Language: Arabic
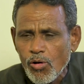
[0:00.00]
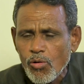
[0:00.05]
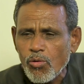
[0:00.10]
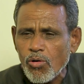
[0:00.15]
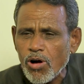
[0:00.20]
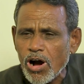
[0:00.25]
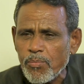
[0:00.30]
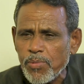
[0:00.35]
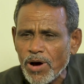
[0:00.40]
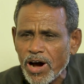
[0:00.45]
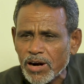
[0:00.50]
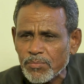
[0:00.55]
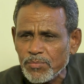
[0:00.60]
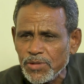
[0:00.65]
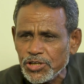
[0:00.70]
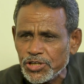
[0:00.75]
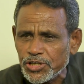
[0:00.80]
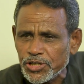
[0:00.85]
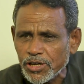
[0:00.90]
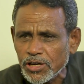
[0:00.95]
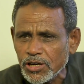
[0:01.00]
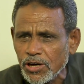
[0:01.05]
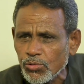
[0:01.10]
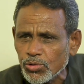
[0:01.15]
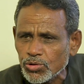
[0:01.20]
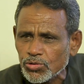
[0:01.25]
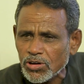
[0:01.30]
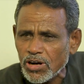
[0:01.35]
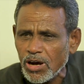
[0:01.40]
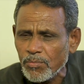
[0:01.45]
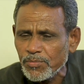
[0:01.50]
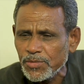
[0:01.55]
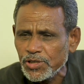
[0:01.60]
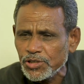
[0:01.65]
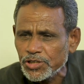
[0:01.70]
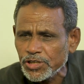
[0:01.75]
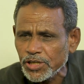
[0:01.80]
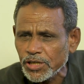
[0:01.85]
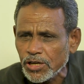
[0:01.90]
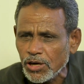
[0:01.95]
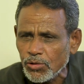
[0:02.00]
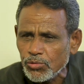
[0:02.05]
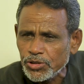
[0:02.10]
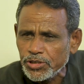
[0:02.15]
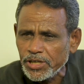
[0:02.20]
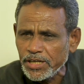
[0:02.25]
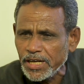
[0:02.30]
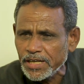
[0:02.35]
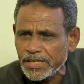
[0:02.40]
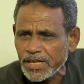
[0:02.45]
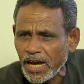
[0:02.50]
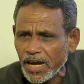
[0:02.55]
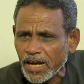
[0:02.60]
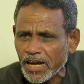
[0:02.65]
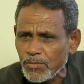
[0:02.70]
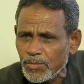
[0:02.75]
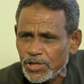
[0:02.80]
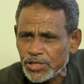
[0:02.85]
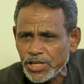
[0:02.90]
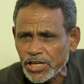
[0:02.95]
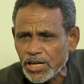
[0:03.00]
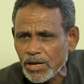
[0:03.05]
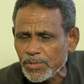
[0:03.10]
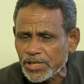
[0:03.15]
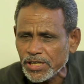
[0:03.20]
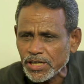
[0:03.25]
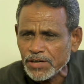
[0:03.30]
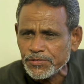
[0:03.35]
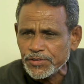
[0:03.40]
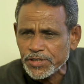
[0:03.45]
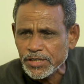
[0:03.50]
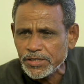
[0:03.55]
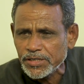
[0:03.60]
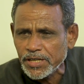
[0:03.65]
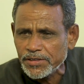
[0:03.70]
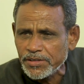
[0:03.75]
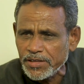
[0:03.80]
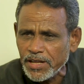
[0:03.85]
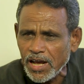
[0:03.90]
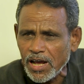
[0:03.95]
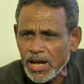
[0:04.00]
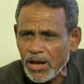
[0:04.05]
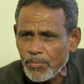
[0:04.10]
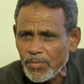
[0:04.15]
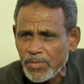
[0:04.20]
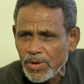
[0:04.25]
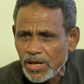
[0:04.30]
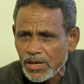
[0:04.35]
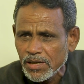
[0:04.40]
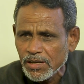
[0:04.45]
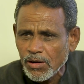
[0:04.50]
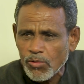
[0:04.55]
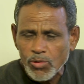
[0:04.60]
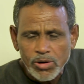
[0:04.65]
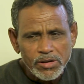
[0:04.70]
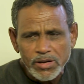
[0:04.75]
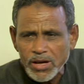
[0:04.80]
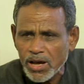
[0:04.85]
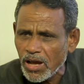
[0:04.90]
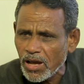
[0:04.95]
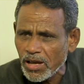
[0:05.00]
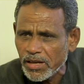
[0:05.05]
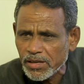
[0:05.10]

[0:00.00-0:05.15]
وغبار من شقه وتراب من شقه والدنيا داحكه من شقه ما تعرفش حتى تنام والله